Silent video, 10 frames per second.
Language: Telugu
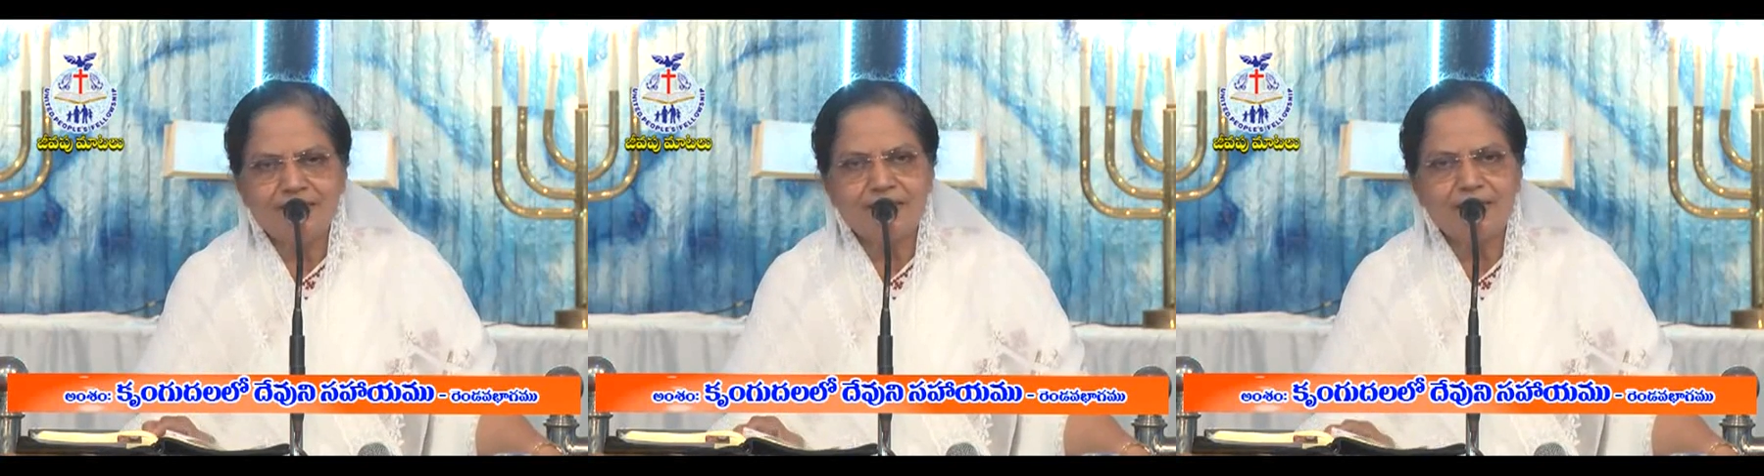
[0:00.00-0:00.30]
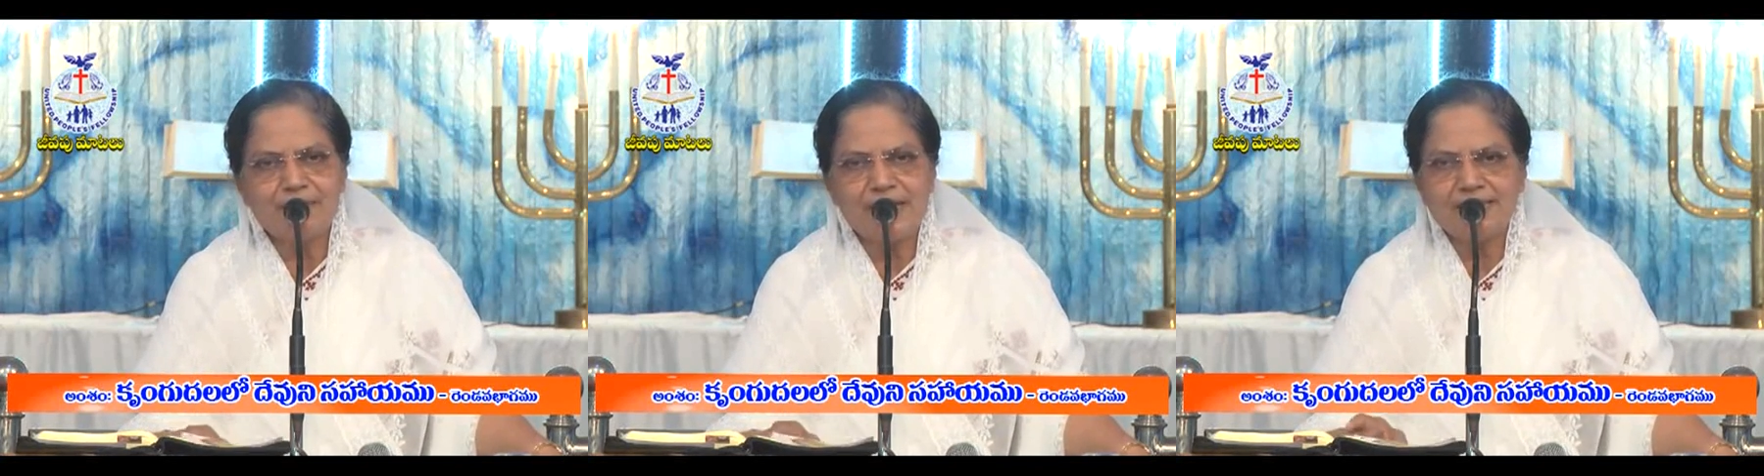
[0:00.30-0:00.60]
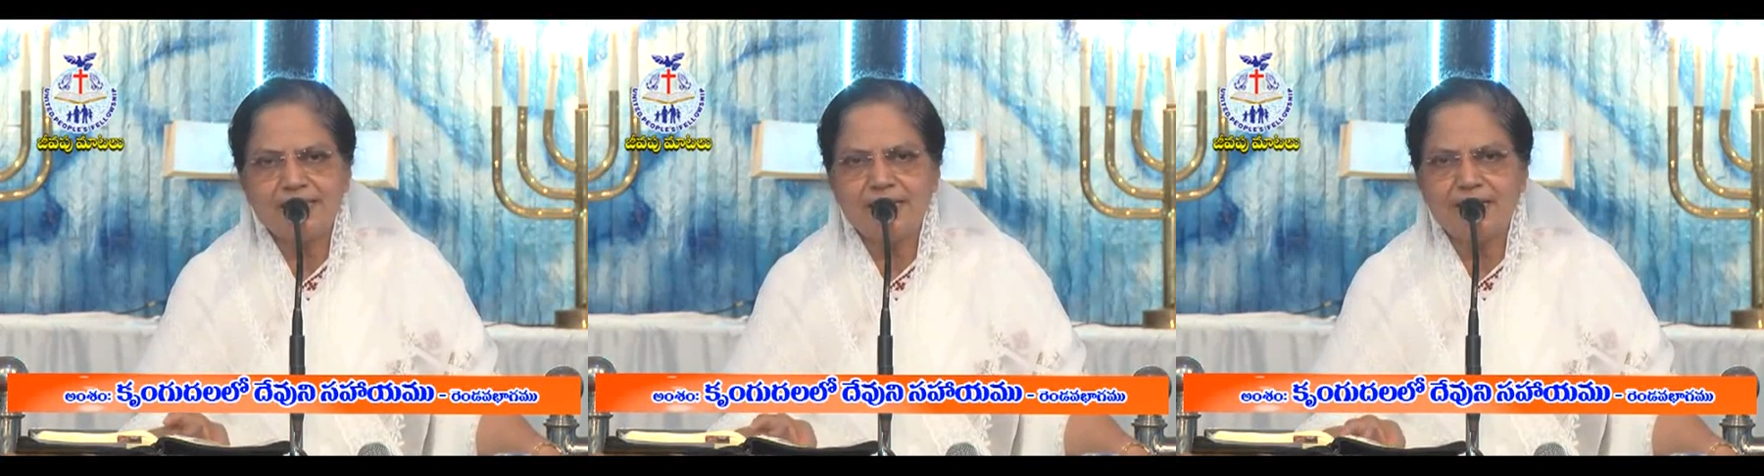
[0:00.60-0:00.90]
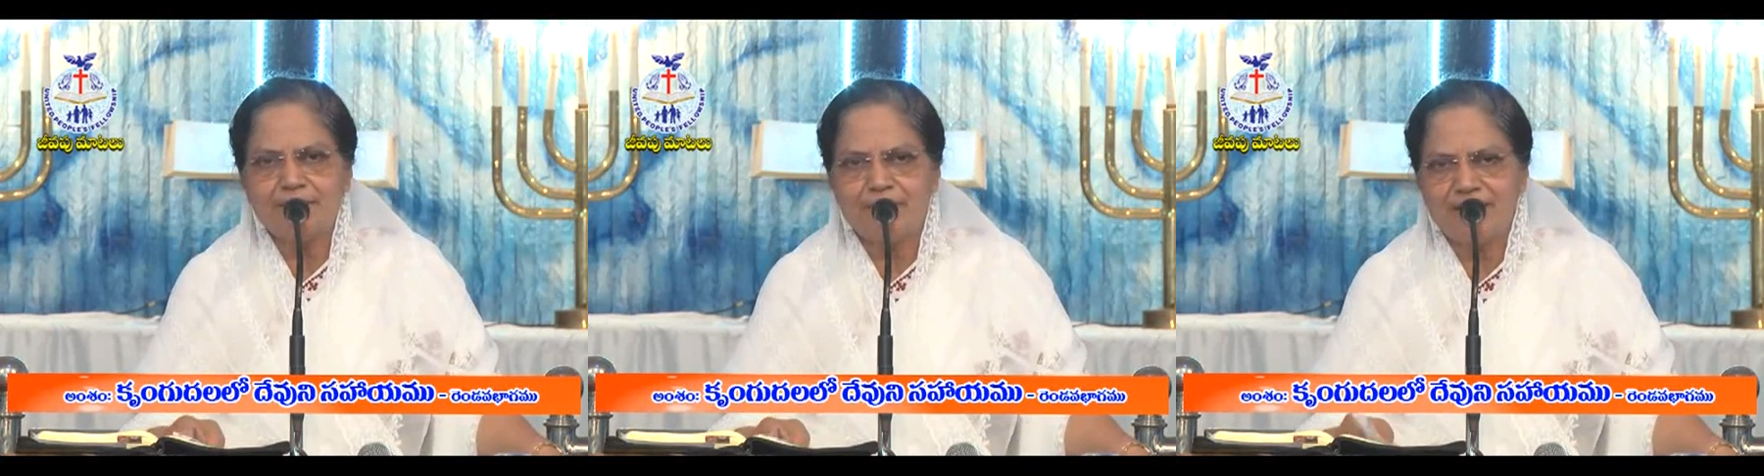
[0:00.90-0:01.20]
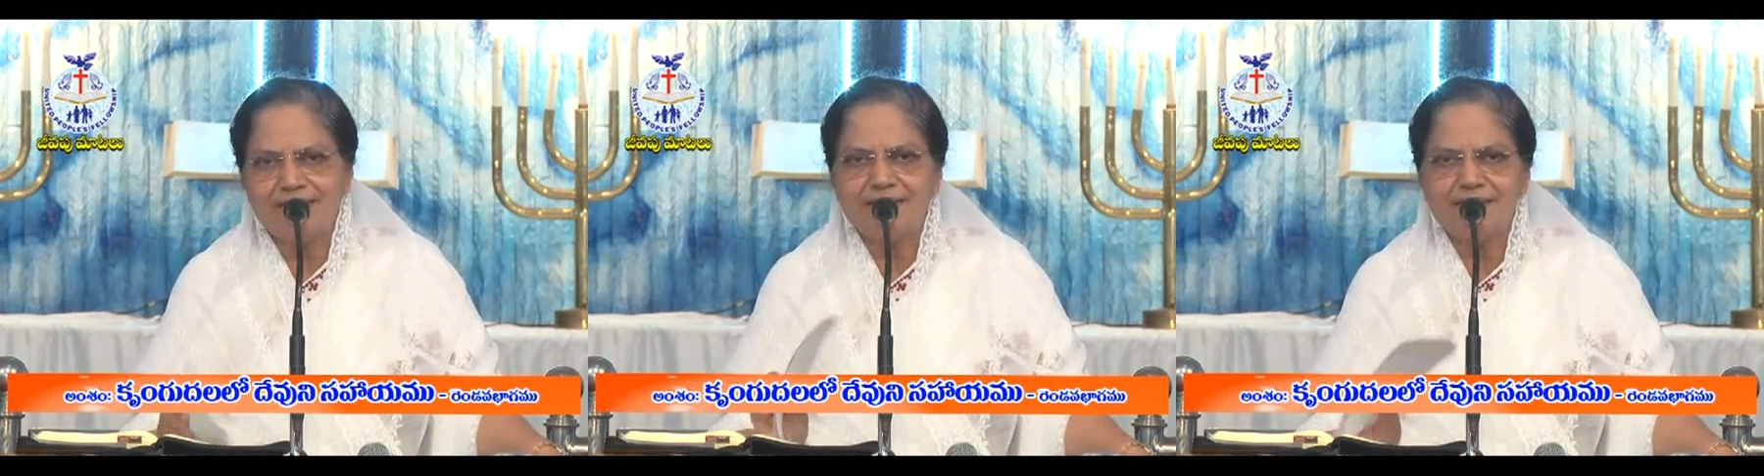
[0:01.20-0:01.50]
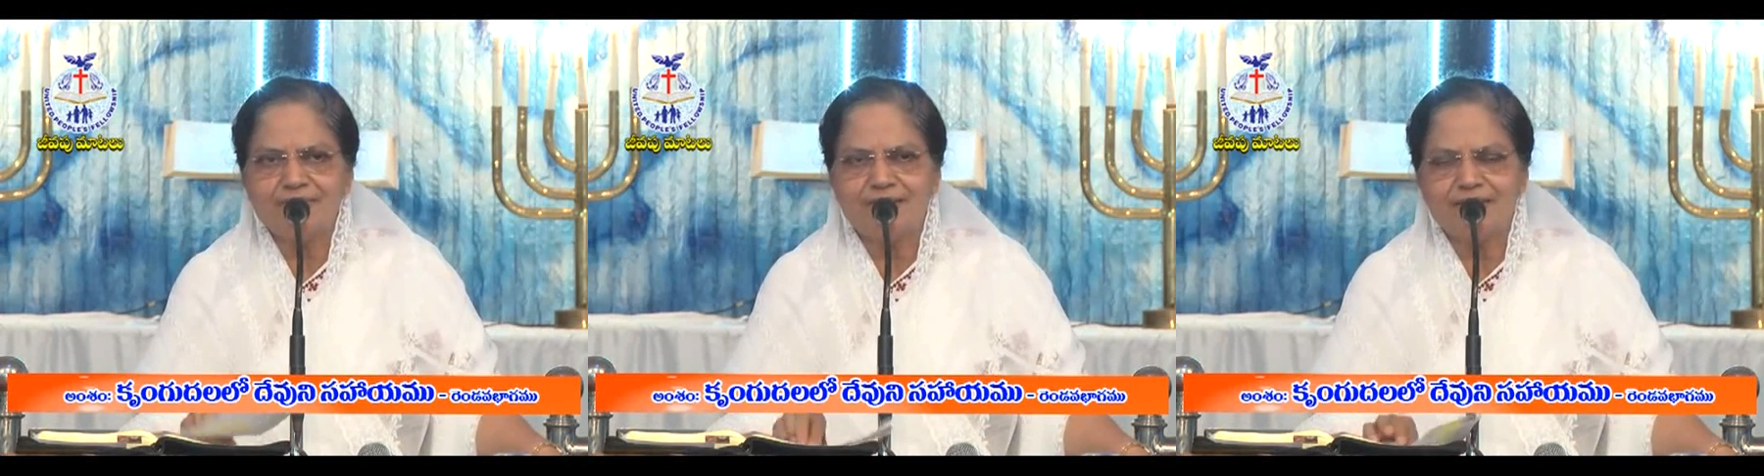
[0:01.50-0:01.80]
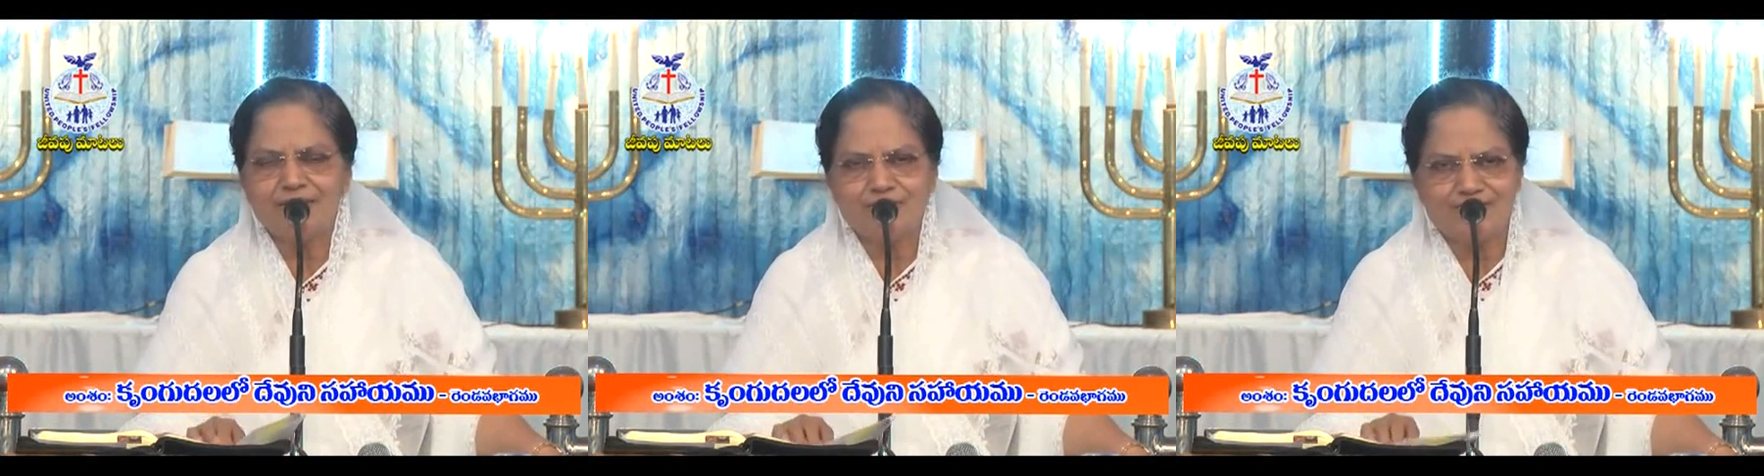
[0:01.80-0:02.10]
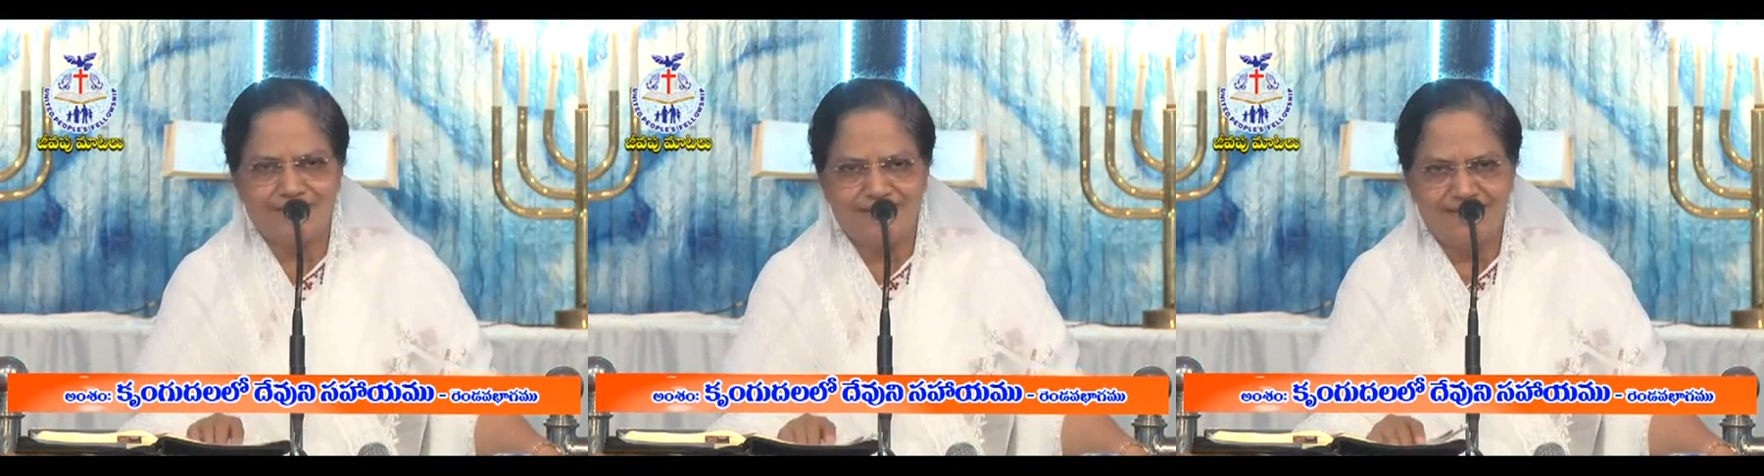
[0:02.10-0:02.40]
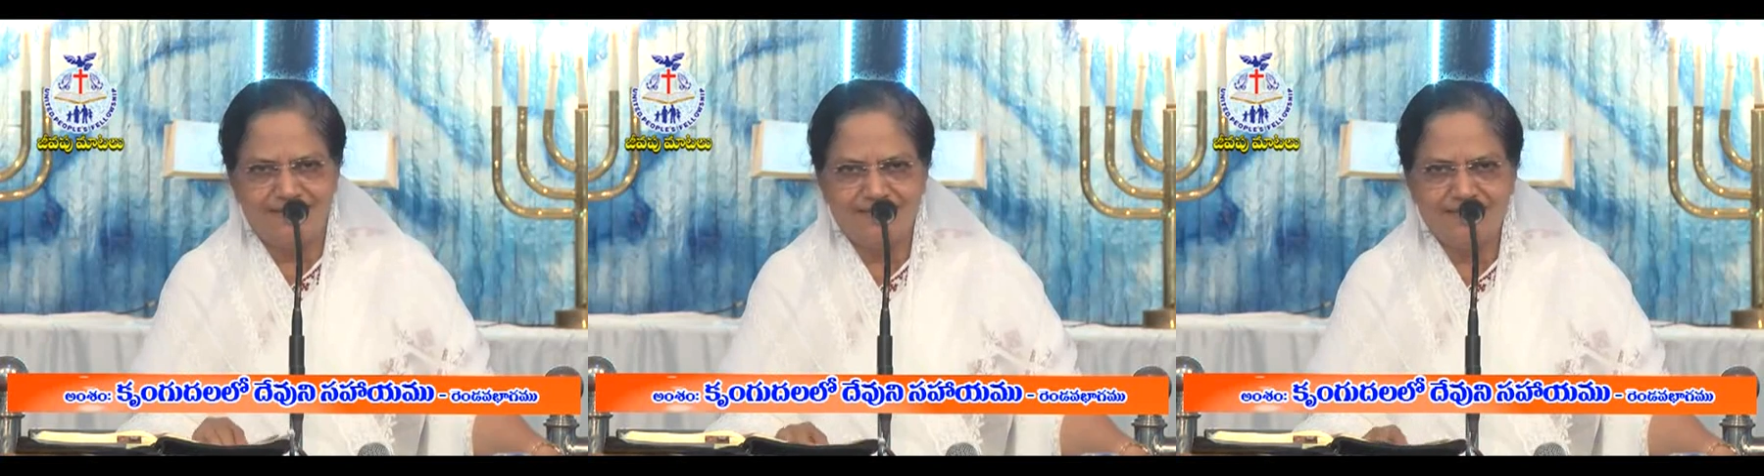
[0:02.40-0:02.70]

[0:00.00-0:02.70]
తన ప్రజల బాధను ఆయన చూస్తాడని